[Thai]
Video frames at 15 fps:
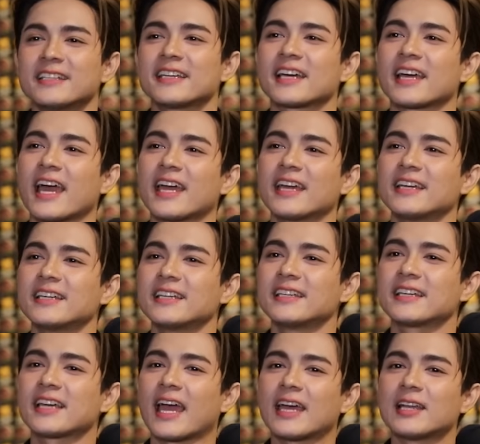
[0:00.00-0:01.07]
ถ้าใคร
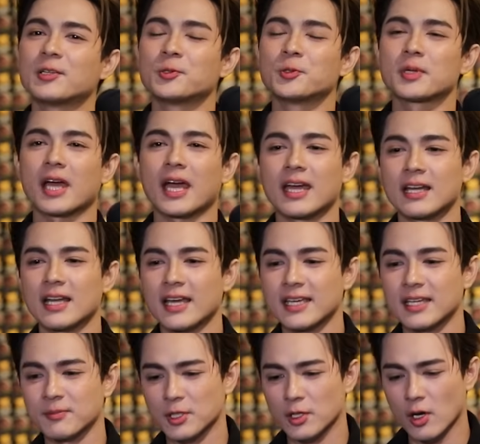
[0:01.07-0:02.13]
ใครรู้ใครอะไร
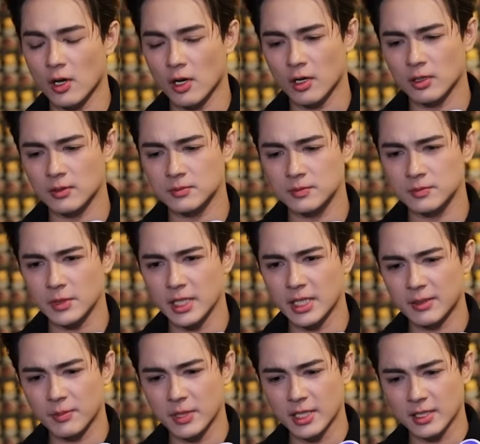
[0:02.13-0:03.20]
เงี้ยมันก็อี
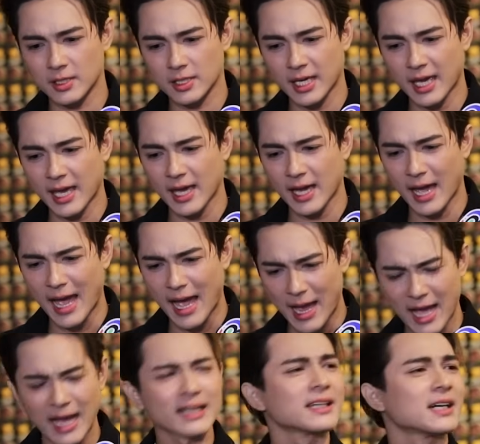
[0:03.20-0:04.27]
กอีกแค่ห้า
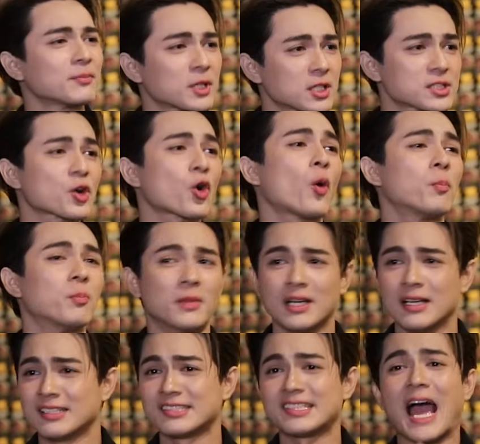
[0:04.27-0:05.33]
ห้าเดือนมันก็จะครบ
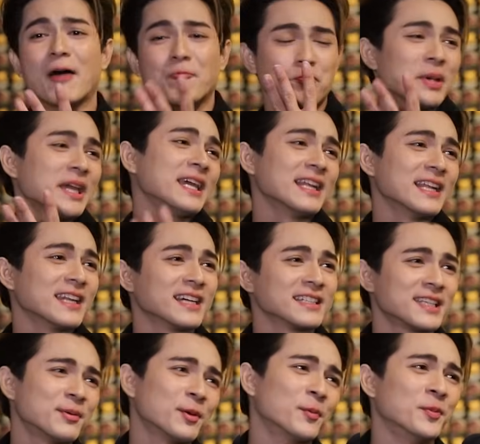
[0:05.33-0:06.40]
สามปีแล้วนะ
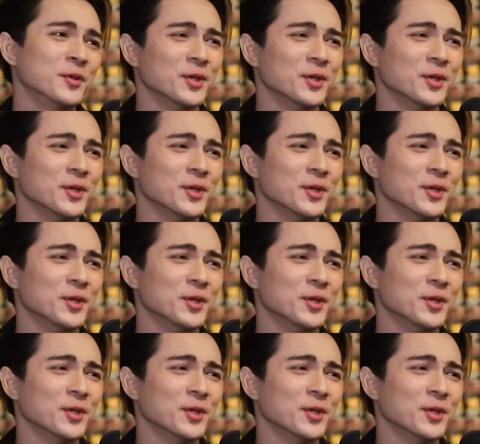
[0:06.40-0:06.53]
ที่ผม